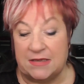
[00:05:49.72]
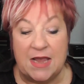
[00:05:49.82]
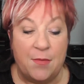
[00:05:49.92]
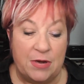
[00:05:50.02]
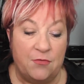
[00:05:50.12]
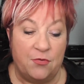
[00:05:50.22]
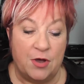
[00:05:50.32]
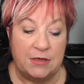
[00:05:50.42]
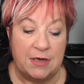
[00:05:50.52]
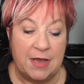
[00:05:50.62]
der aber den
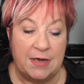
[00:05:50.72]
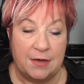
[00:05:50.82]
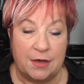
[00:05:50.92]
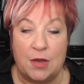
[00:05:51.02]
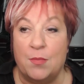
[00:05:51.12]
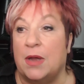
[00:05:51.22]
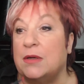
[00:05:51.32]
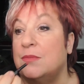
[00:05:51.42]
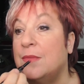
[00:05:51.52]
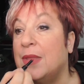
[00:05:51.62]
Vorteil einer Creme hat.